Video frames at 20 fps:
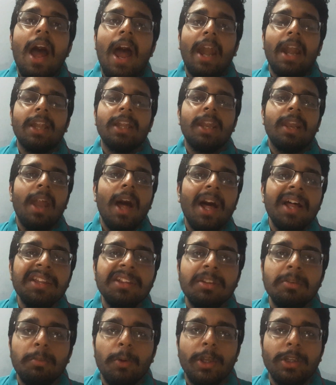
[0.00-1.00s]
அண்ட் இந்த
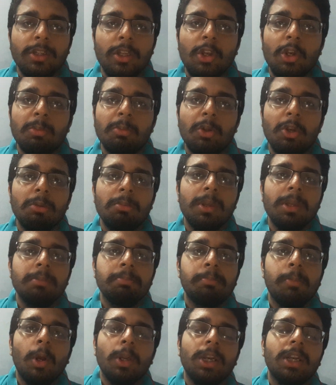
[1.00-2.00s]
லாஸ்ட் பாயிண்ட் தான் ரொம்ப ரொம்ப
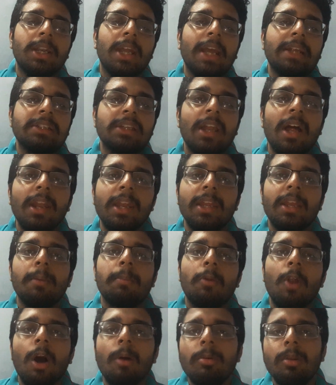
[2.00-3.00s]
இம்பார்ட்டன்ட் ஆக்சுவலாக
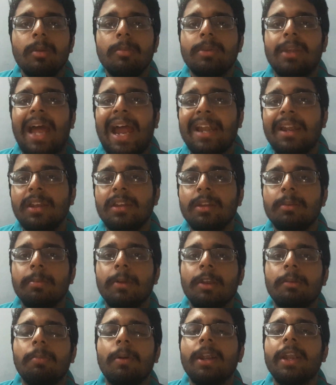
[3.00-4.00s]
நீங்கள் ப்ராப்ளம்ஸ்
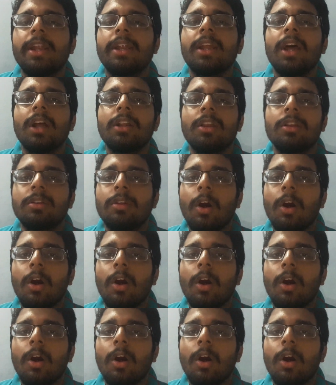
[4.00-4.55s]
ஆன்டிசிபேட் பண்ணிவிட்டு அதை